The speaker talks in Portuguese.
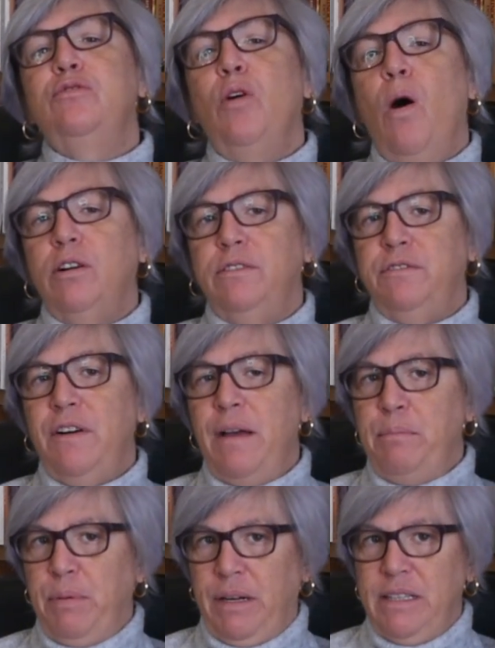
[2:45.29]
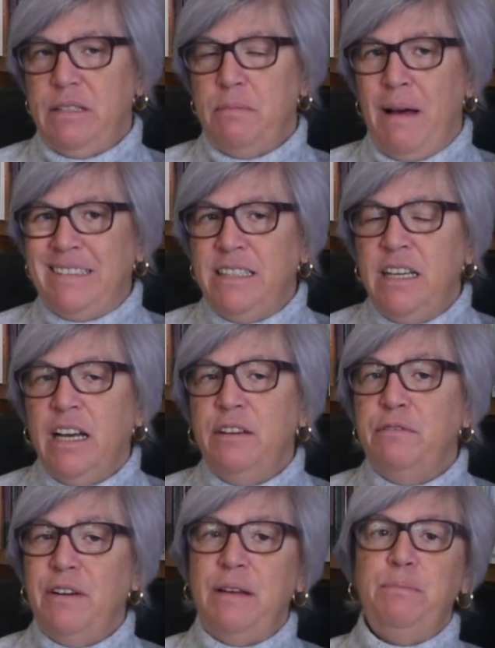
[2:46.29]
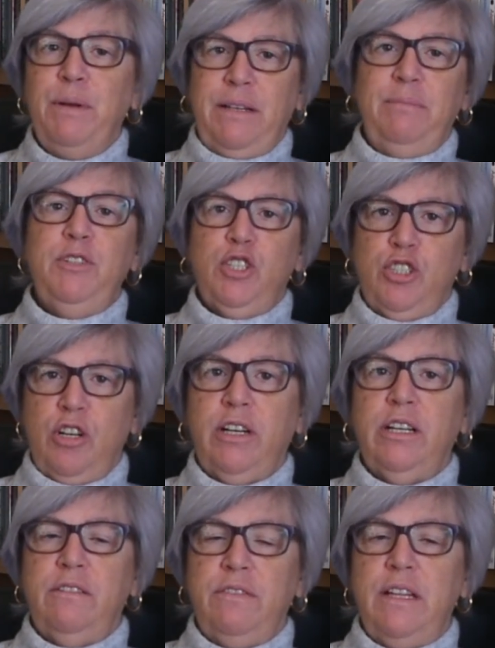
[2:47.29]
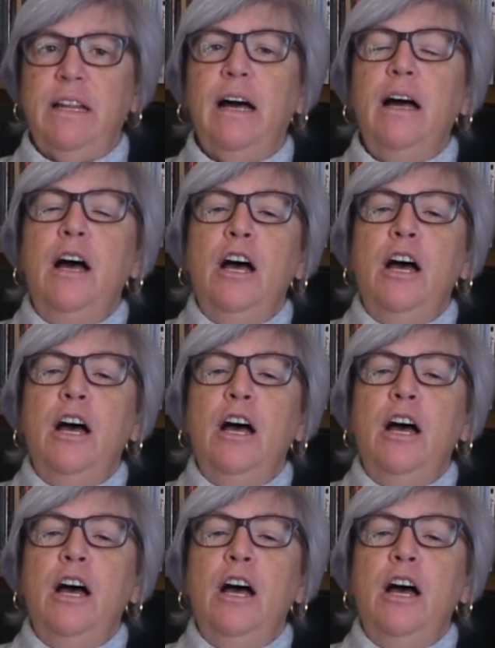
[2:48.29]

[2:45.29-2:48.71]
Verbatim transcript: toque vem pela temática e vem pela minha história de vida.